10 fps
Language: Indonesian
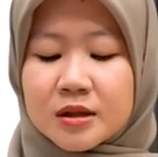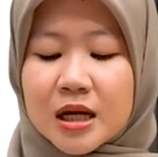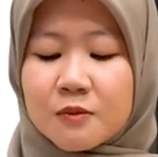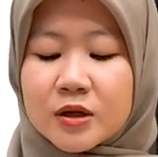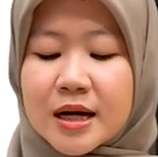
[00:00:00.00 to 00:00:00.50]

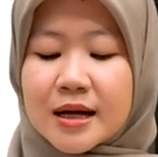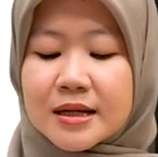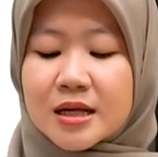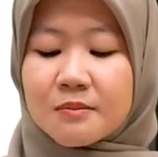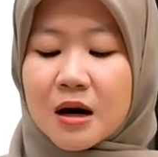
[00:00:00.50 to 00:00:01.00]
Namun
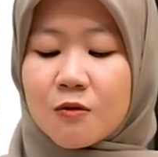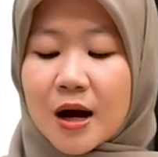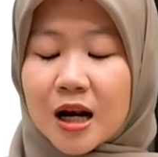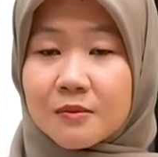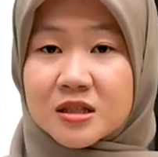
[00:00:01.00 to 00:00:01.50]
gagasan bahwa
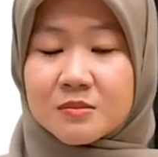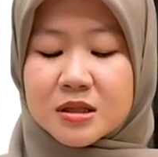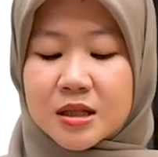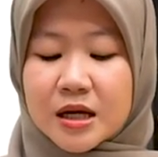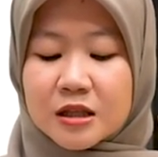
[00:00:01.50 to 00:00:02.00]
alam
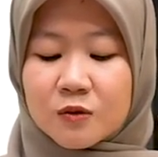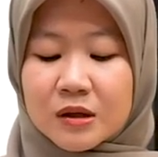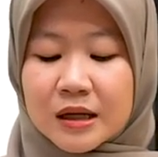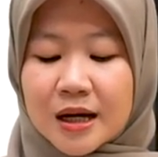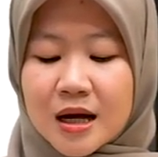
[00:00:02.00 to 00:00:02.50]
semesta itu
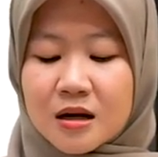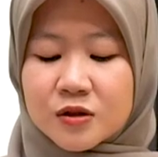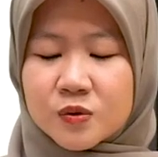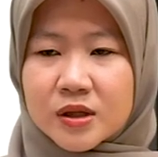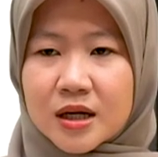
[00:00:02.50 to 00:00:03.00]
kekal
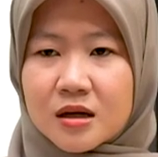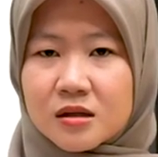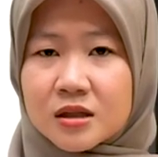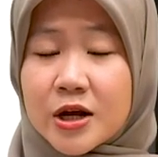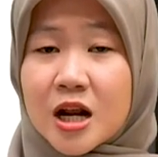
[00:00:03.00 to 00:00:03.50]
juga
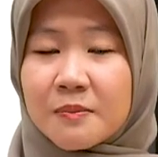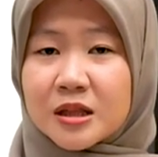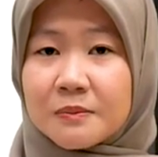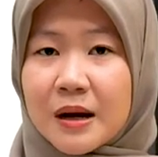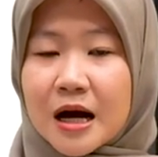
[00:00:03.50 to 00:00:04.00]
tidak
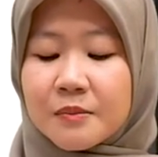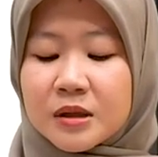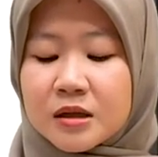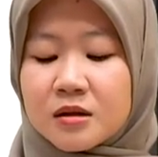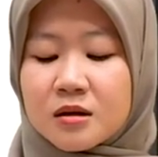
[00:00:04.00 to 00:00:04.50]
dapat dipahami